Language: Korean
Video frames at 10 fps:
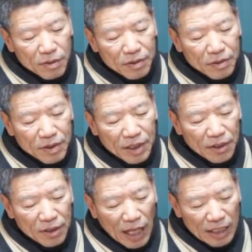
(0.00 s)
그
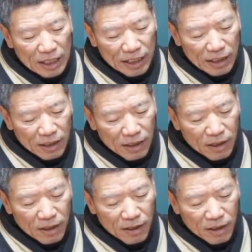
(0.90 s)
기억나시
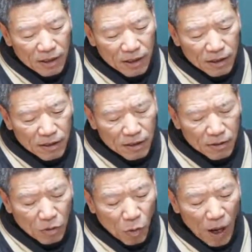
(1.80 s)
이, 이
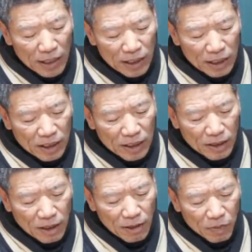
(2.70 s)

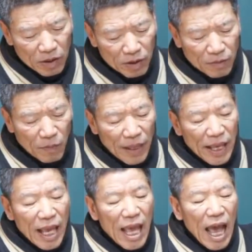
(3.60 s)
환기시킨다면은
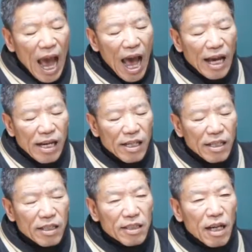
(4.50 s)
한
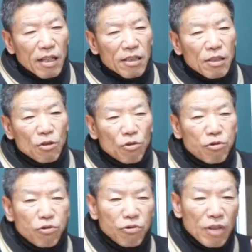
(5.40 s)
글자를
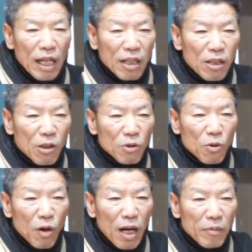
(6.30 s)
두 개를
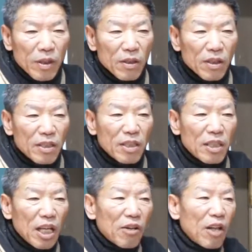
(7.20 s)
연속하면
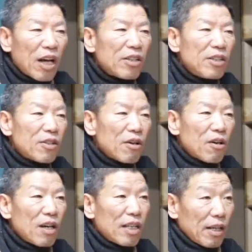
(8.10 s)
의태어나
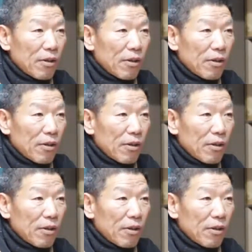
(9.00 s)
의성어가 돼요.